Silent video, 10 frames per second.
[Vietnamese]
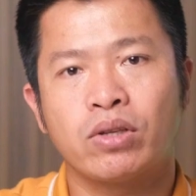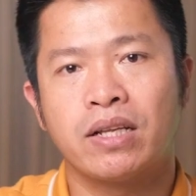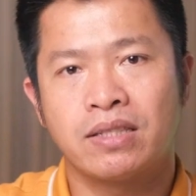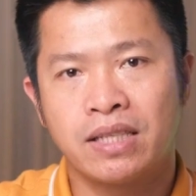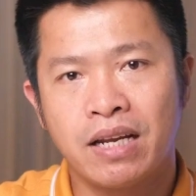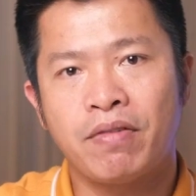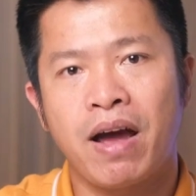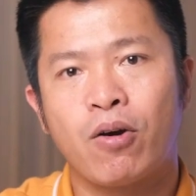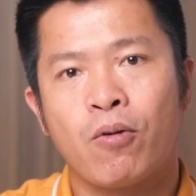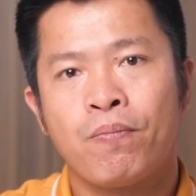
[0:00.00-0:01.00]
có thể xin
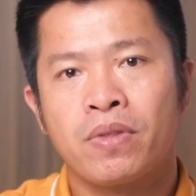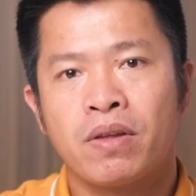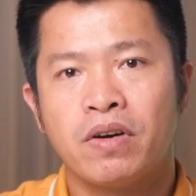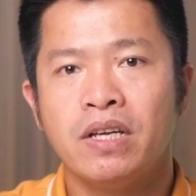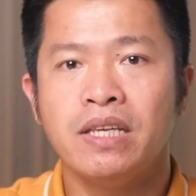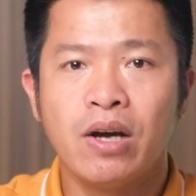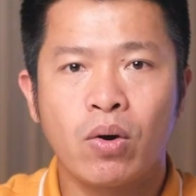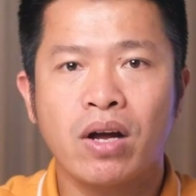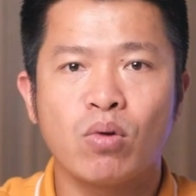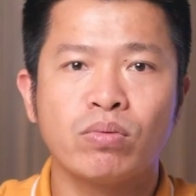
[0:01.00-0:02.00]
vào với
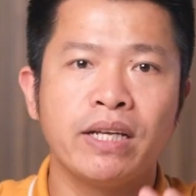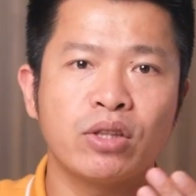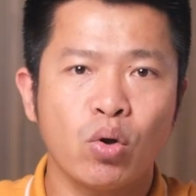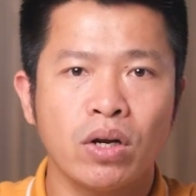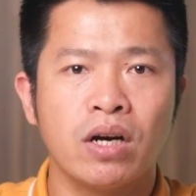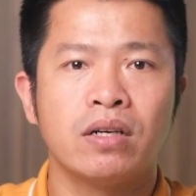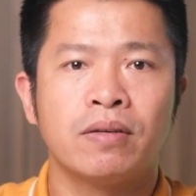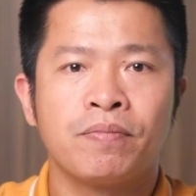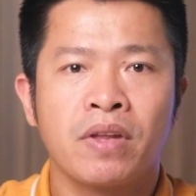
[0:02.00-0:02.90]
nhiều các công ty tốt hơn